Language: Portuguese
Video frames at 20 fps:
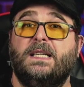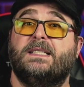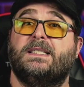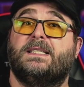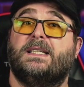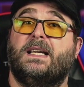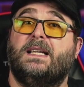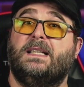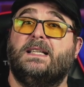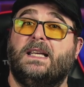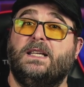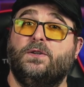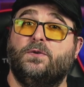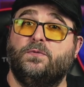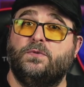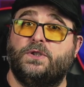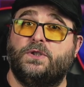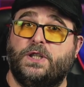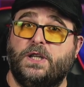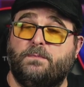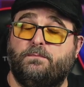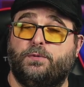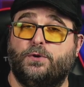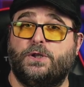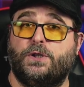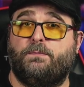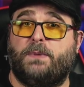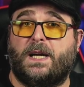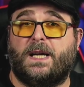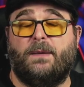sem nenhum tipo
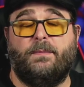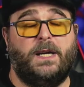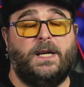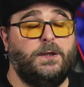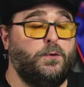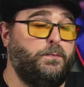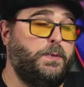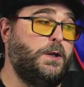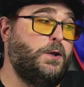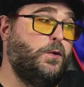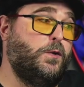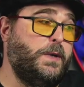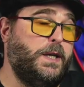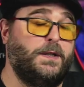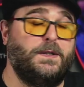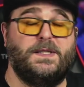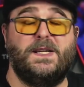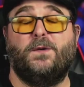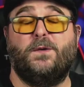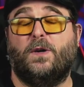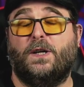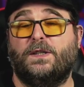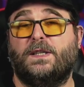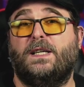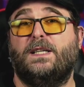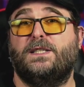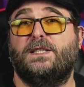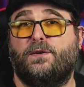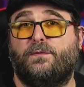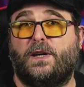de pagamento, pelo menos enquanto
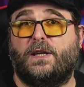ela estiver